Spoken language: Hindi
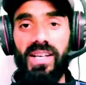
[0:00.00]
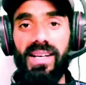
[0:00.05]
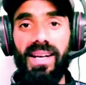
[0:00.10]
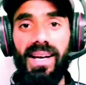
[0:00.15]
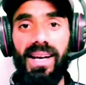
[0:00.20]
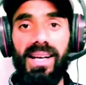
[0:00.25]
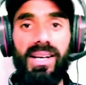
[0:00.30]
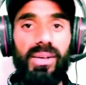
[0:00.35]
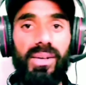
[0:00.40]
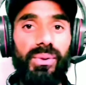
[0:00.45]
ही
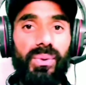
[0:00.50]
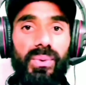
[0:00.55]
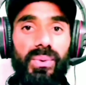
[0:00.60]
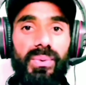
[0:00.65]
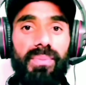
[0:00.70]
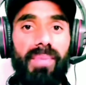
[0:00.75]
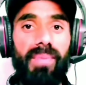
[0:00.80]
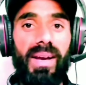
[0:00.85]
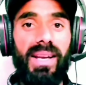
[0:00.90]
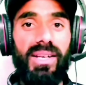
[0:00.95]
गया तो
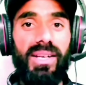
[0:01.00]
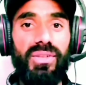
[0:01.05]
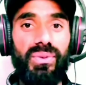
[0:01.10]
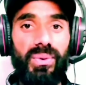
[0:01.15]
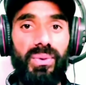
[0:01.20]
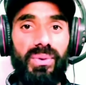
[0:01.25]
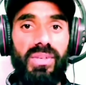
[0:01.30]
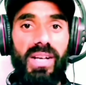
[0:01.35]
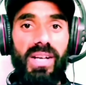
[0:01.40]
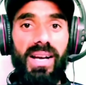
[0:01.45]
मैंने
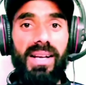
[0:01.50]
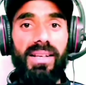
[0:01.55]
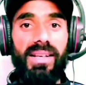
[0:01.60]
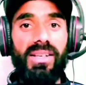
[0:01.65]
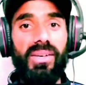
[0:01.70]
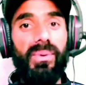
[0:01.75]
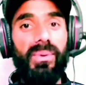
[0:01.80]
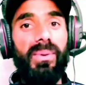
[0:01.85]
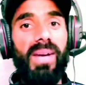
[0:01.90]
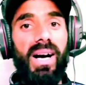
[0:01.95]
सोचा
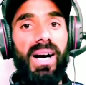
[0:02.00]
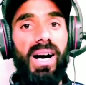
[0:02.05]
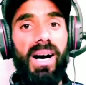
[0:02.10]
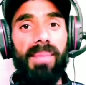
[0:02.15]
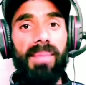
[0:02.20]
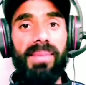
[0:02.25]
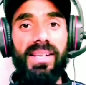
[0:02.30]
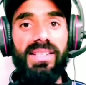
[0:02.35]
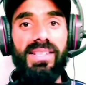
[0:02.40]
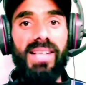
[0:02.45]
क्यों ना
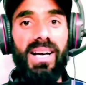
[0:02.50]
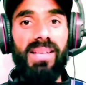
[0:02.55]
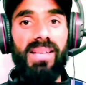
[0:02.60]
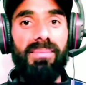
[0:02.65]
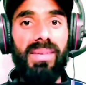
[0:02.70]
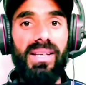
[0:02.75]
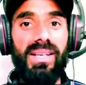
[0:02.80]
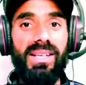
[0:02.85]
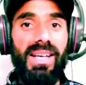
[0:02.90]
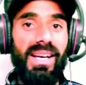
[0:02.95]
आपके साथ
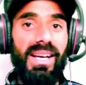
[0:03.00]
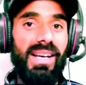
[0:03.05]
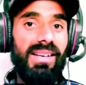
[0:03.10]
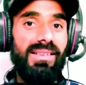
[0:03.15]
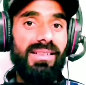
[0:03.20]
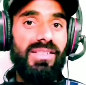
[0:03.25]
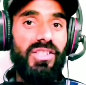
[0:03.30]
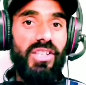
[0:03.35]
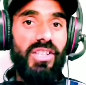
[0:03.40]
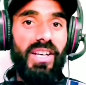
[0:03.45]
भी ये
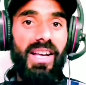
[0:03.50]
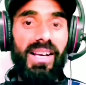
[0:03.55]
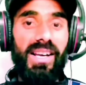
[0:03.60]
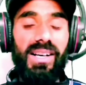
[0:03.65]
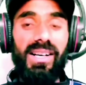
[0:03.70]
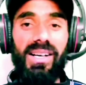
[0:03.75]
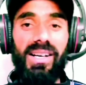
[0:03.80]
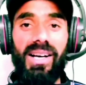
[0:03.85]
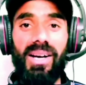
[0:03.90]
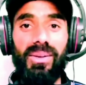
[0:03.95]
शेयर
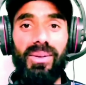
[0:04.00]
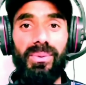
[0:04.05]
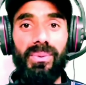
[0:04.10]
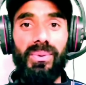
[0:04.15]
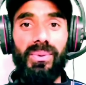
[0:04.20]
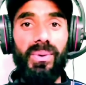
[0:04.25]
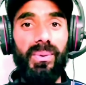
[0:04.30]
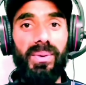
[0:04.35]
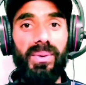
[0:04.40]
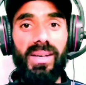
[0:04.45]
कर दूँ
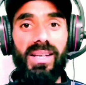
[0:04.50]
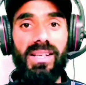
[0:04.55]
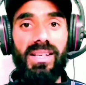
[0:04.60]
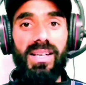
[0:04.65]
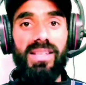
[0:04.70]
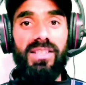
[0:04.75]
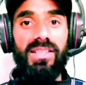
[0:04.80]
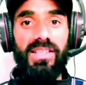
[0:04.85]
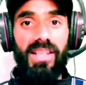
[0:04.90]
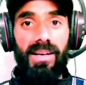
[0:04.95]
क्योंकि ये
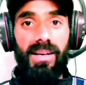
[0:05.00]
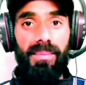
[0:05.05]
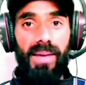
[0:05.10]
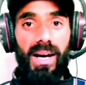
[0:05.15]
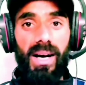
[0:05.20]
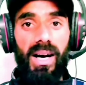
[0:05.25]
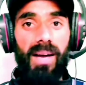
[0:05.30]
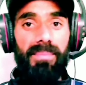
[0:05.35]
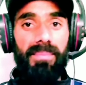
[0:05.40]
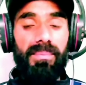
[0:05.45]
सिर्फ
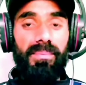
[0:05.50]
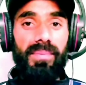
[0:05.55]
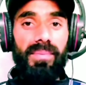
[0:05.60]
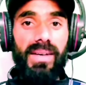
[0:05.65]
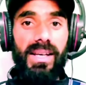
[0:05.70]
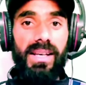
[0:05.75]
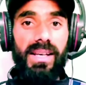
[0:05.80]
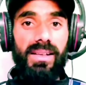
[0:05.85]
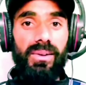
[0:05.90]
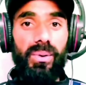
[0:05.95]
आप
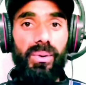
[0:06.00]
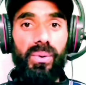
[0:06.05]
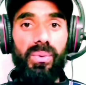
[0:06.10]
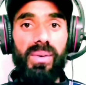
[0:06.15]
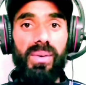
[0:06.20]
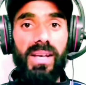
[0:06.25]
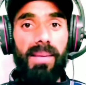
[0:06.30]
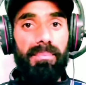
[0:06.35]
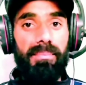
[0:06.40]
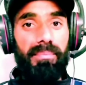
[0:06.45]
लोगों
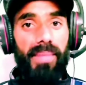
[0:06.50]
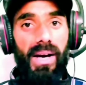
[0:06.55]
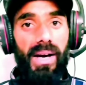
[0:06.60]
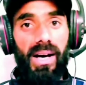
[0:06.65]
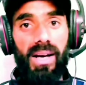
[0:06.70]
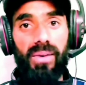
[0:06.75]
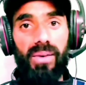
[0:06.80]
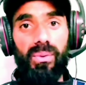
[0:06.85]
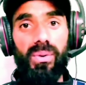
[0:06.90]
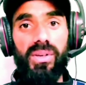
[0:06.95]
के
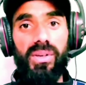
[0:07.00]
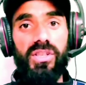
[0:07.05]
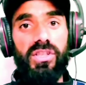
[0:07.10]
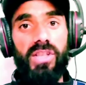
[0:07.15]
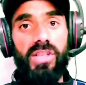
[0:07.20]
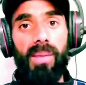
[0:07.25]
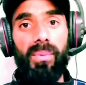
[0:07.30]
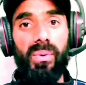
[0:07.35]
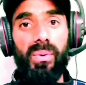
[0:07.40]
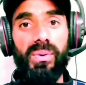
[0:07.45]
प्यार और
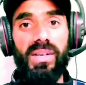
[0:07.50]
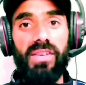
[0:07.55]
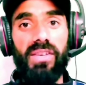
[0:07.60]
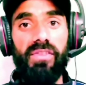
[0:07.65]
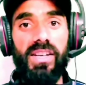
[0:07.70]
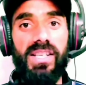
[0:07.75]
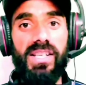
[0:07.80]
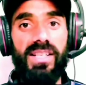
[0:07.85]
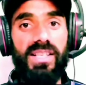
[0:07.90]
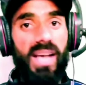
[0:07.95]
सपोर्ट की
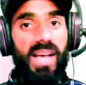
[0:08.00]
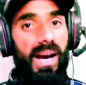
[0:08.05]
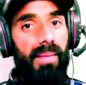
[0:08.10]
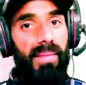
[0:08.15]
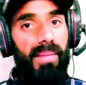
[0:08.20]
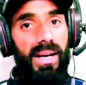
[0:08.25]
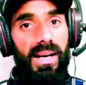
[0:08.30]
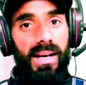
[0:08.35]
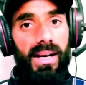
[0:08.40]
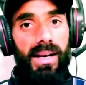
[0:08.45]
वजह से हमें